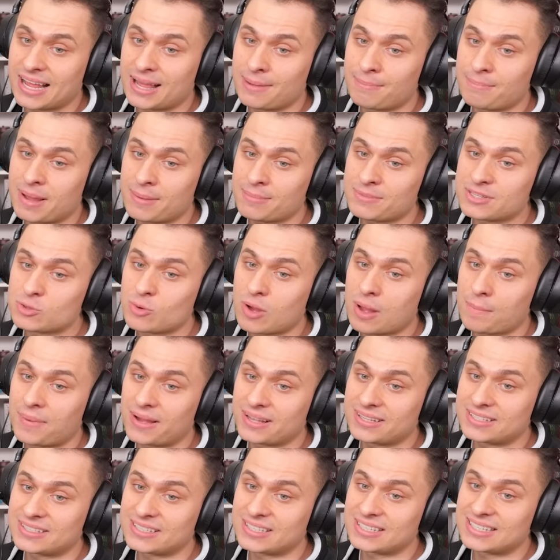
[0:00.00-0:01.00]
no mam
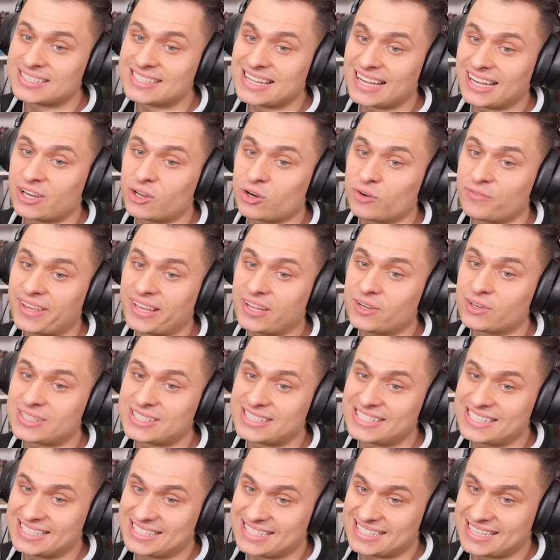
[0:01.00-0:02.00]
złapać za krowiego
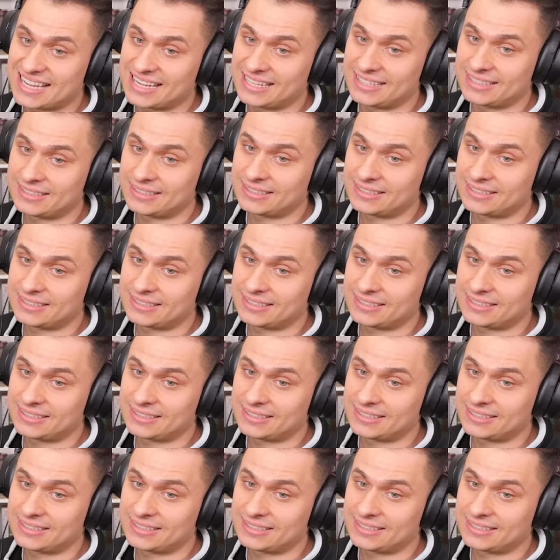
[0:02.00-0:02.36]
cycka.